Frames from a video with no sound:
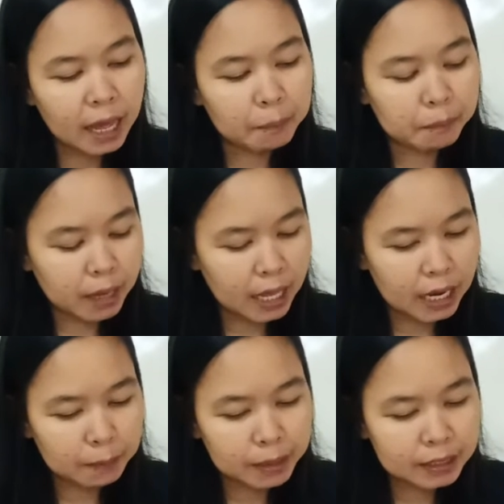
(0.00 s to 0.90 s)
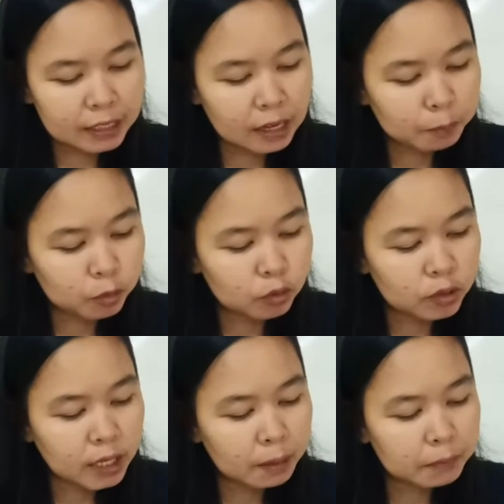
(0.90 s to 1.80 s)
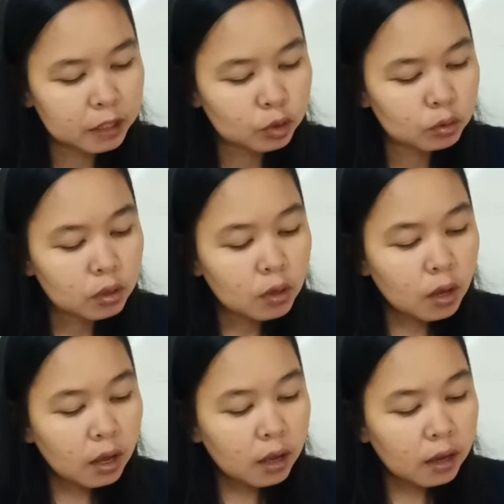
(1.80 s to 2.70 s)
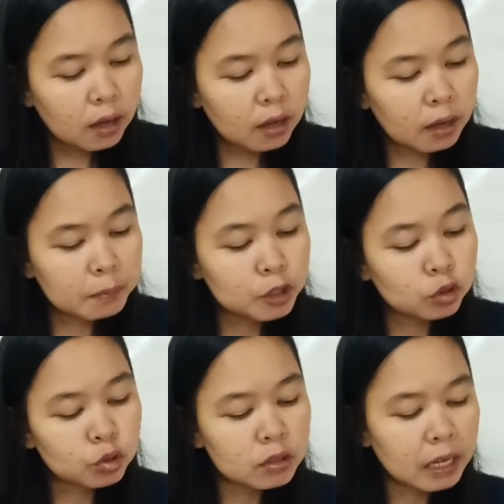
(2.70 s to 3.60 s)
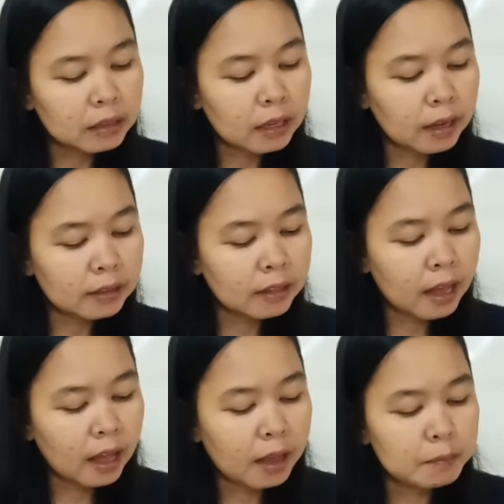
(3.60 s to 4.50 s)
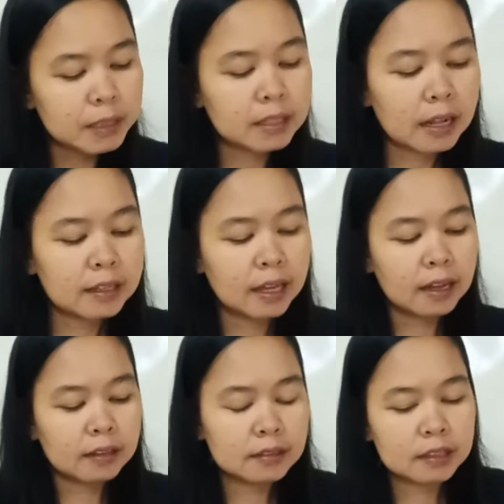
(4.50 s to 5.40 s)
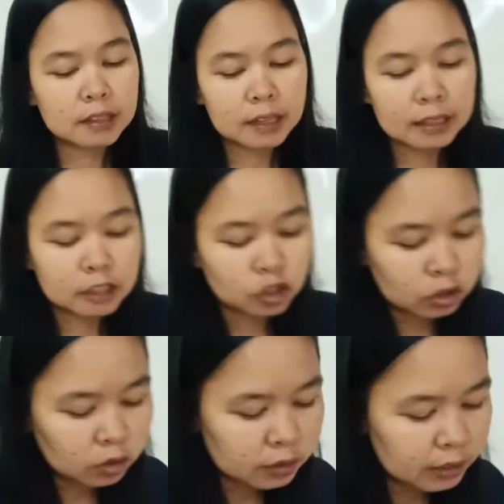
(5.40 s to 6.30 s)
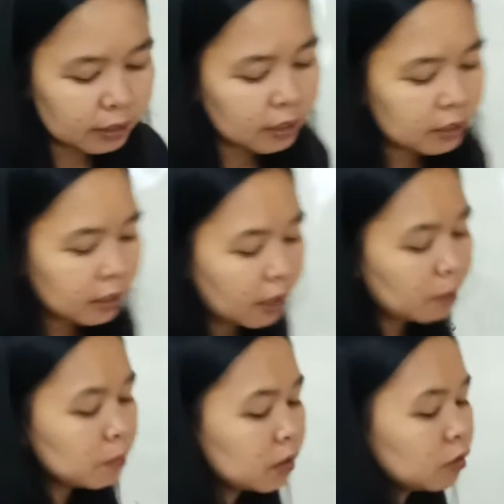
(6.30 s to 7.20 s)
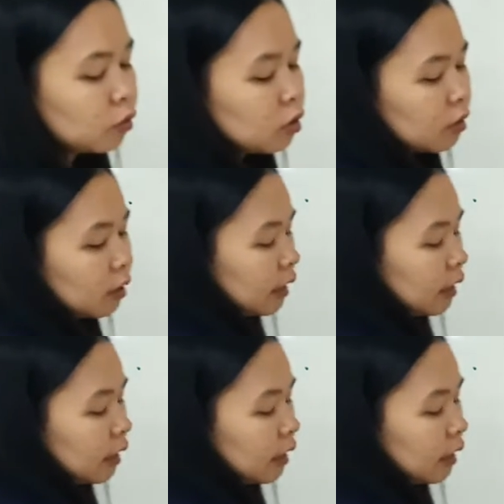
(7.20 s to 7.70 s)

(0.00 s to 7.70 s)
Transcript: Halaman 36 itu e, eh, menyusun kata-kata misalnya teacher kasih contoh sedikit ya menyusun